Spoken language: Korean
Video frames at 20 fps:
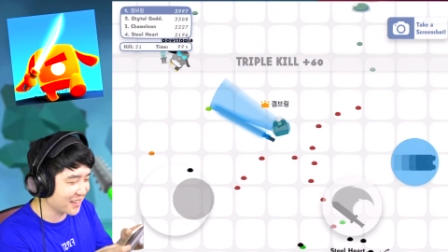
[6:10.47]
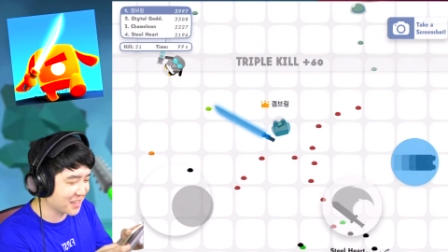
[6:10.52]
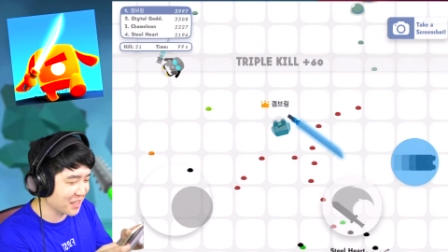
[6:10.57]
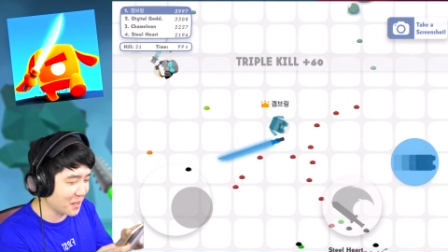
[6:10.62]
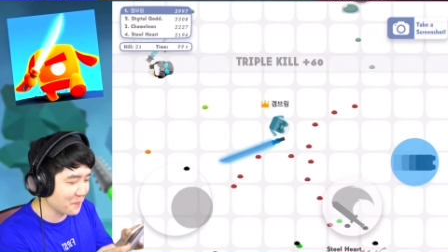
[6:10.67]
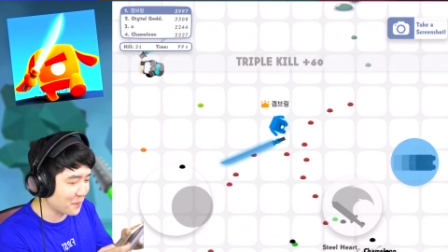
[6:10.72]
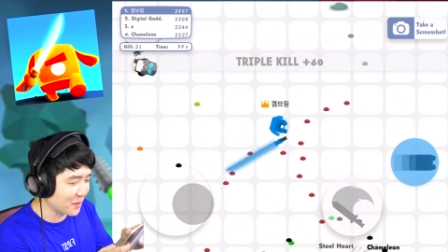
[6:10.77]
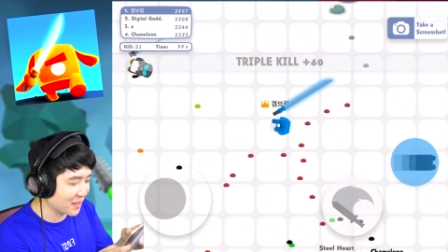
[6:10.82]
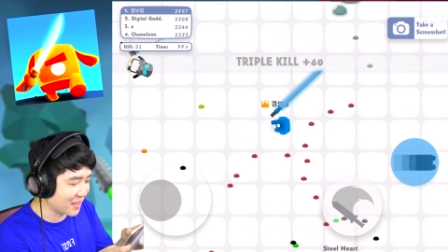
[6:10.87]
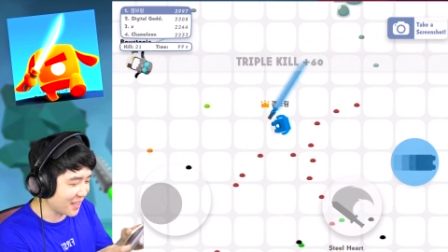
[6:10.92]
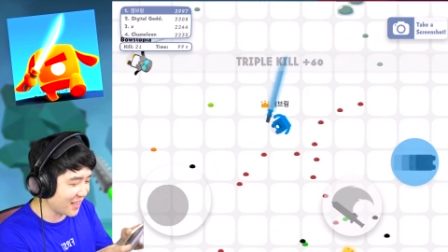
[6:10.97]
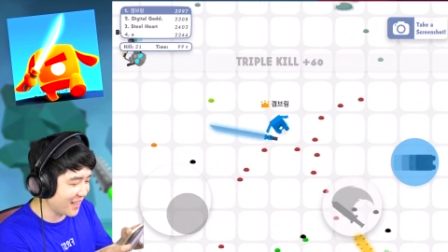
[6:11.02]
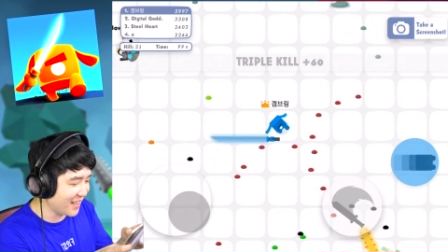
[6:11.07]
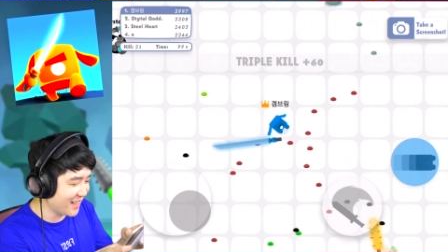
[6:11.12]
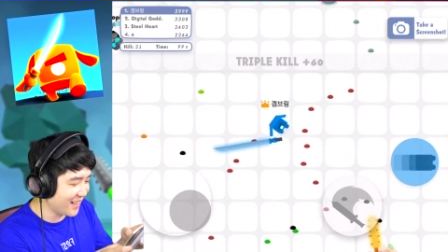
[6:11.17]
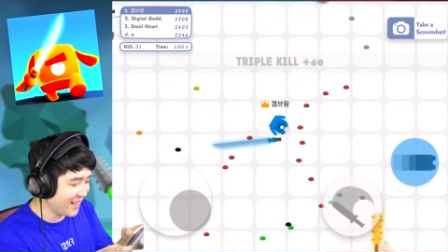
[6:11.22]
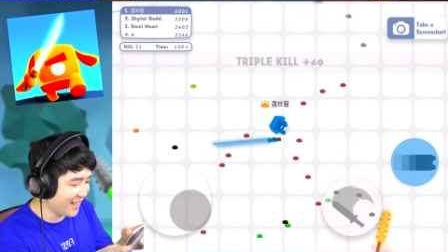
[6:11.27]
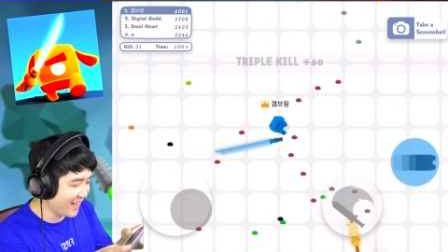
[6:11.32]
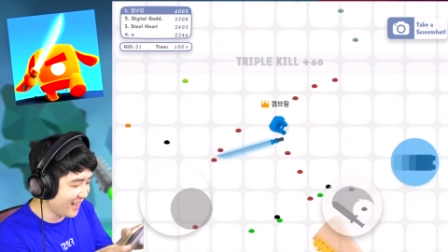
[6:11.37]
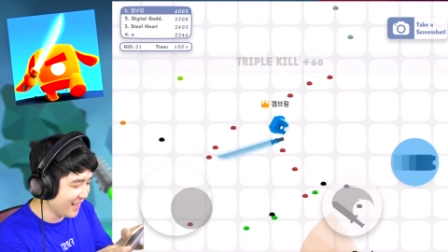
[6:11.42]

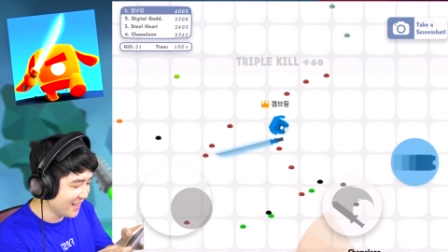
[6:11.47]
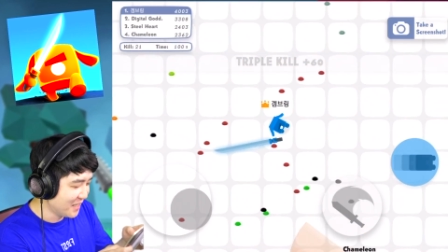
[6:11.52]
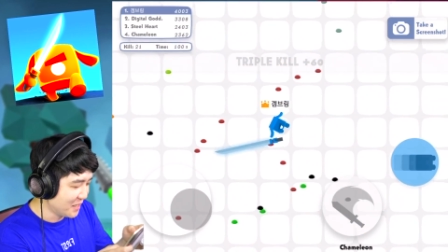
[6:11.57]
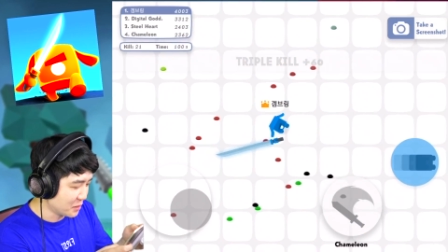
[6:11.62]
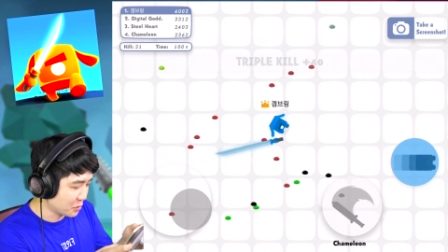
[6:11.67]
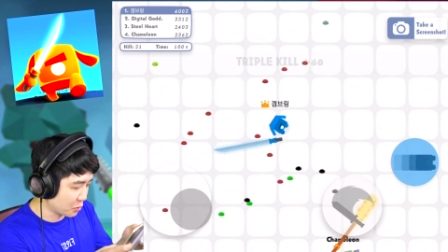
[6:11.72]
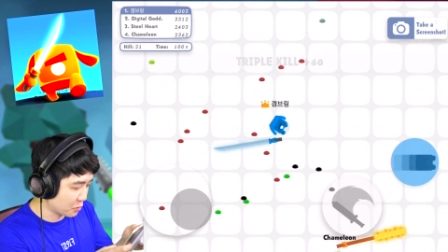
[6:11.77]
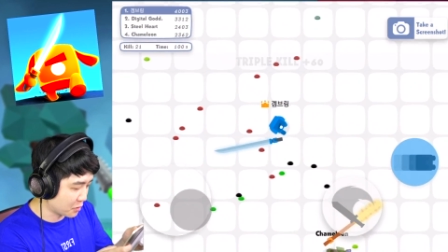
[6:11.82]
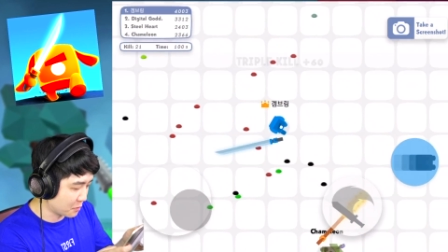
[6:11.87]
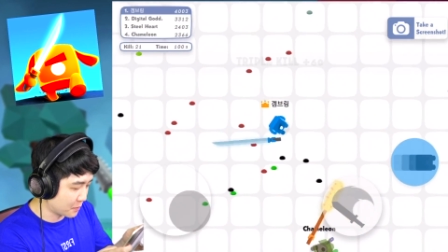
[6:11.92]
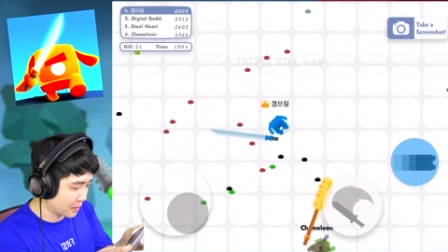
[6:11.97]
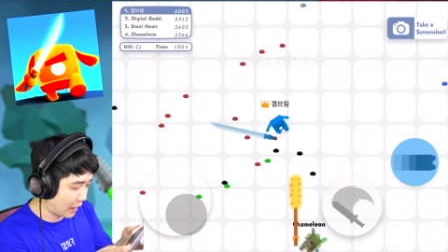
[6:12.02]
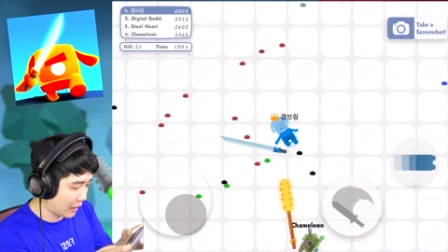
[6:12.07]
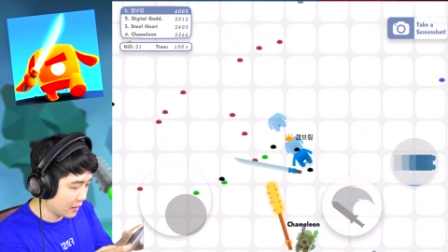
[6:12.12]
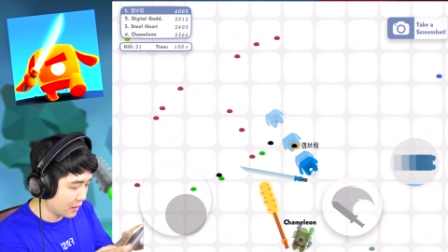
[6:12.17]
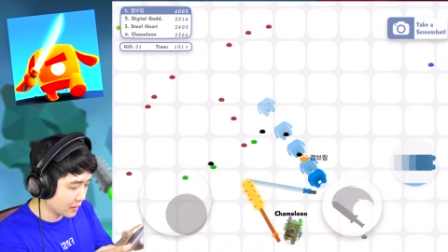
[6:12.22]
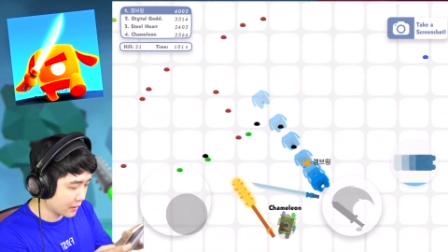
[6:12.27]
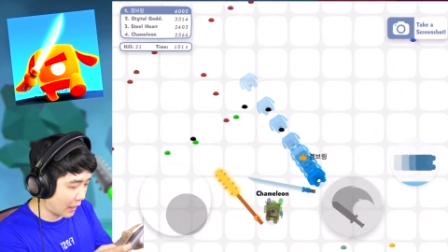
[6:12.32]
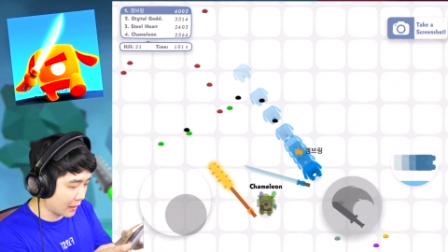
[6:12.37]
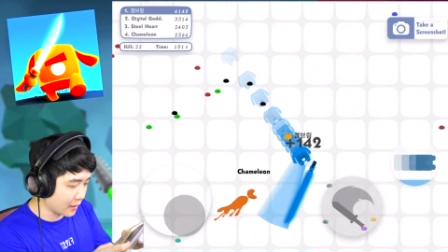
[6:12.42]
트리플킬 좋습니다.
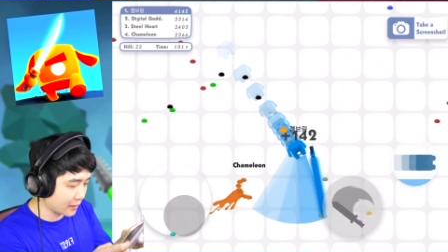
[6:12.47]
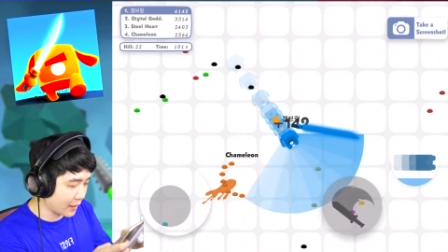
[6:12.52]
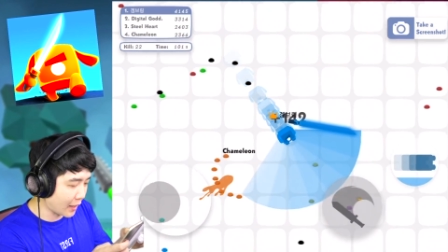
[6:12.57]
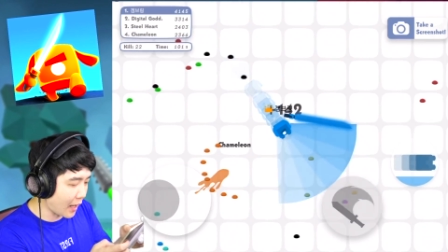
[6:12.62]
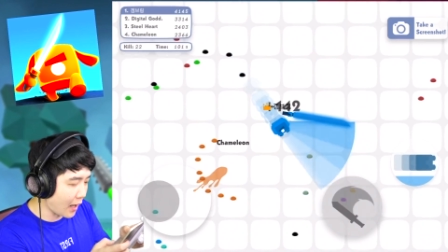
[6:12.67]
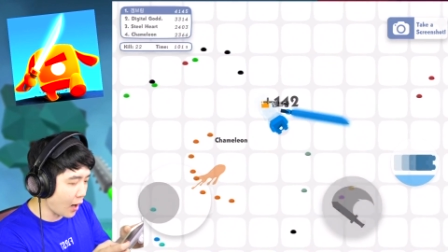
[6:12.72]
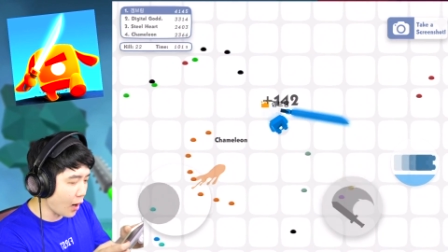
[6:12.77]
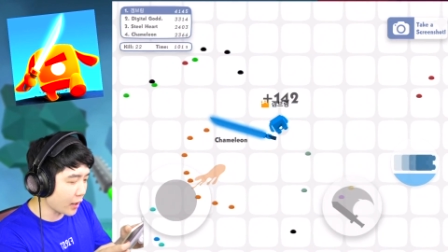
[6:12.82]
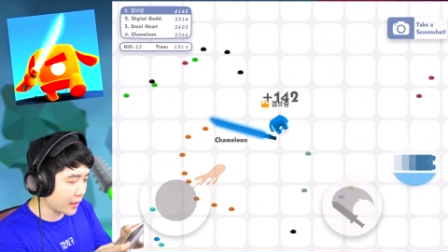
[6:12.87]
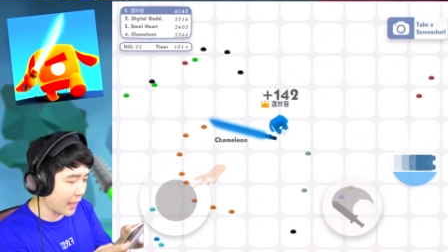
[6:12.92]
갈겼다가